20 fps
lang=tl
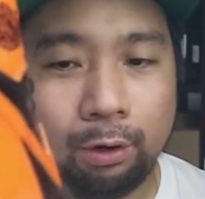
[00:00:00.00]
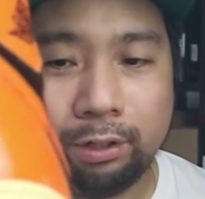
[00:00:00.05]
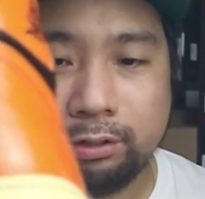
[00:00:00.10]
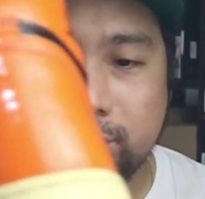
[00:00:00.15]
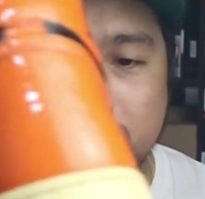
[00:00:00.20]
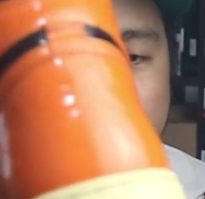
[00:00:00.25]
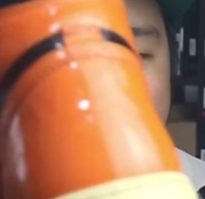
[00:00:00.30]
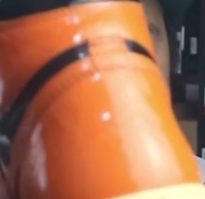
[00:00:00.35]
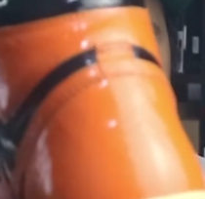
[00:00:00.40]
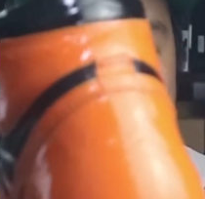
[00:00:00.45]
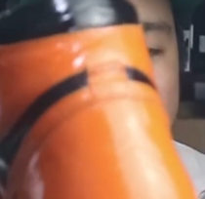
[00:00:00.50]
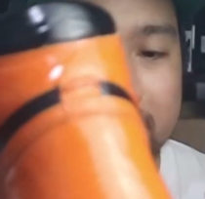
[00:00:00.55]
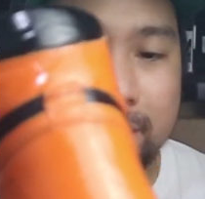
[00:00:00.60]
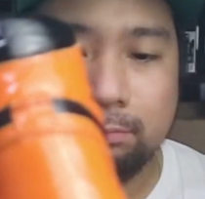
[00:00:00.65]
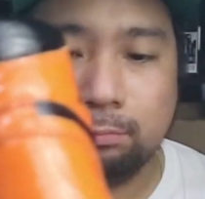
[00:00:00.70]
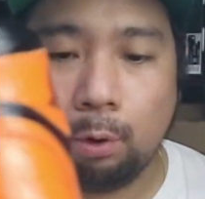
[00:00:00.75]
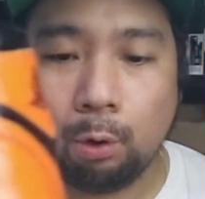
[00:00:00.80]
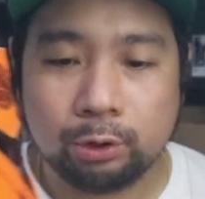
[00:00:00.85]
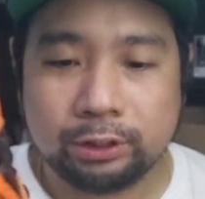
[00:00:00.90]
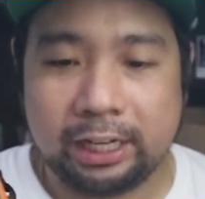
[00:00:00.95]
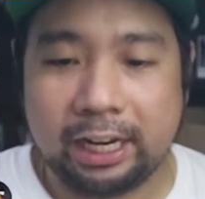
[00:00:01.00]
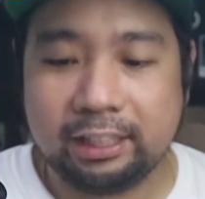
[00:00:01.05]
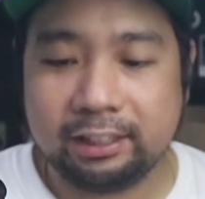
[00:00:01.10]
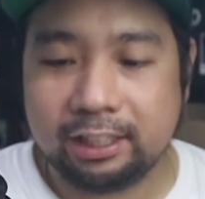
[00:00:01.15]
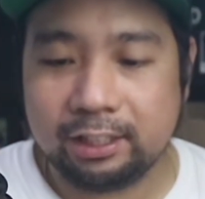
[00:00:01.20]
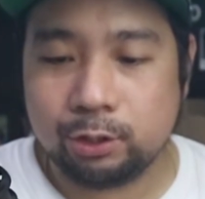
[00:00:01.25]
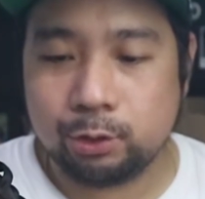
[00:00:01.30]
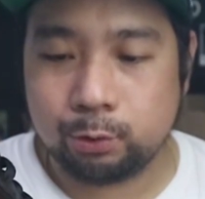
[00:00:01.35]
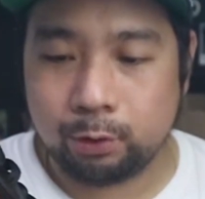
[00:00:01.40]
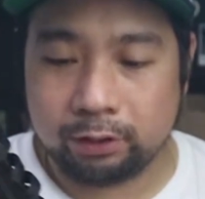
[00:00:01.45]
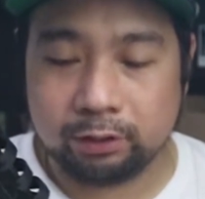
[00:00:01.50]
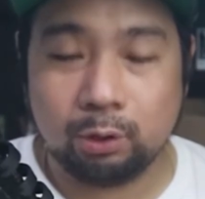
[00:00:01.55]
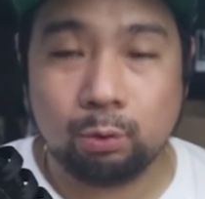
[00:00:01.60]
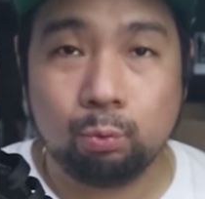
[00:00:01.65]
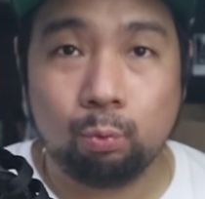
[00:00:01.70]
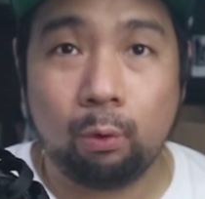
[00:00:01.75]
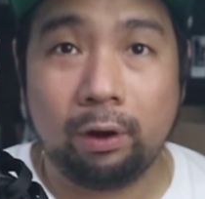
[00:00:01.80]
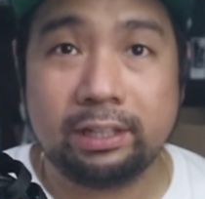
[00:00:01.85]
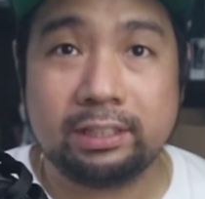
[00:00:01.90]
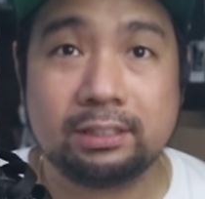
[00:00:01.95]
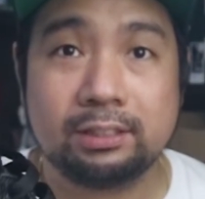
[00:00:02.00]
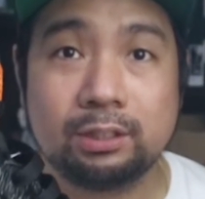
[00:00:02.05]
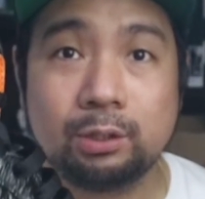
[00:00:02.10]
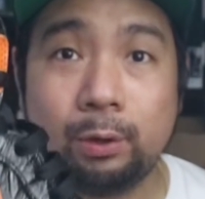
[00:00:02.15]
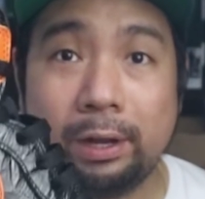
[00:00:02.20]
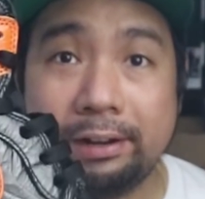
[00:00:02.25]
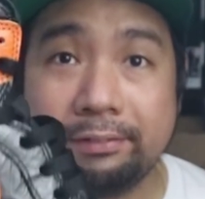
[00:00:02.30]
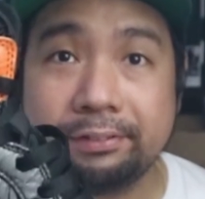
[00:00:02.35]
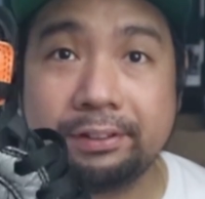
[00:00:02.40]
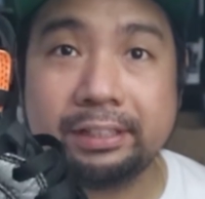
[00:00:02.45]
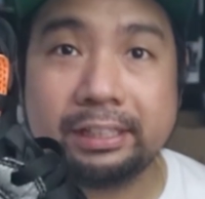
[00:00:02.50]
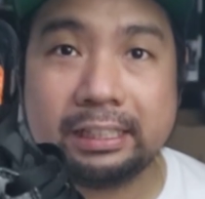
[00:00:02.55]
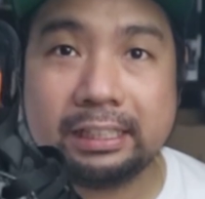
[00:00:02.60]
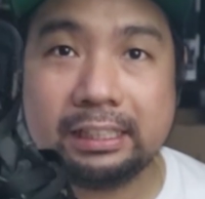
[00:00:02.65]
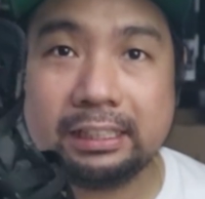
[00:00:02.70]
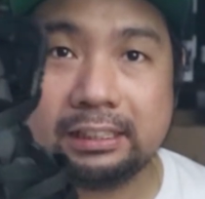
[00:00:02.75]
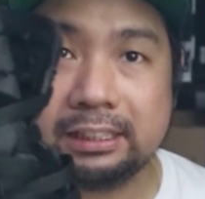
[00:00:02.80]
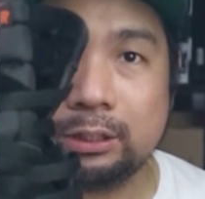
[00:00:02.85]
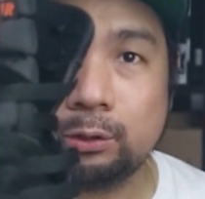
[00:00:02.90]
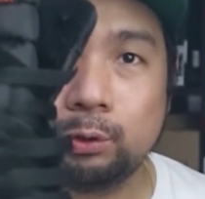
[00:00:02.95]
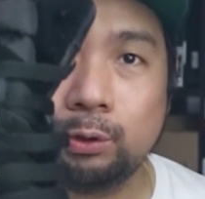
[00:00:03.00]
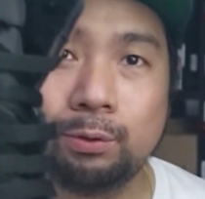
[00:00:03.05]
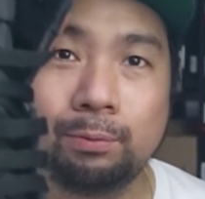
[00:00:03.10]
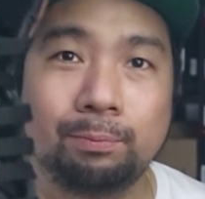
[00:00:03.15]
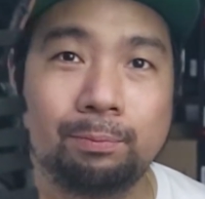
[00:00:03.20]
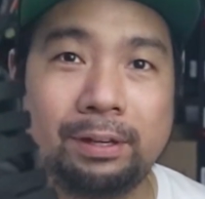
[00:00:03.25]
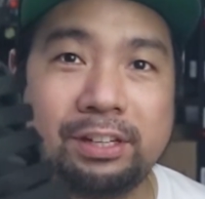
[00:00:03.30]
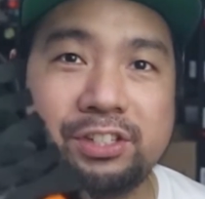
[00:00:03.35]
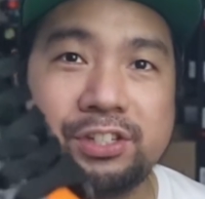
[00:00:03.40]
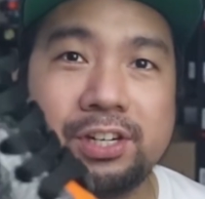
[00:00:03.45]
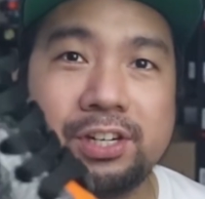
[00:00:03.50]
or sabi nating most hated Jordan 1 to ever release. Ito yung may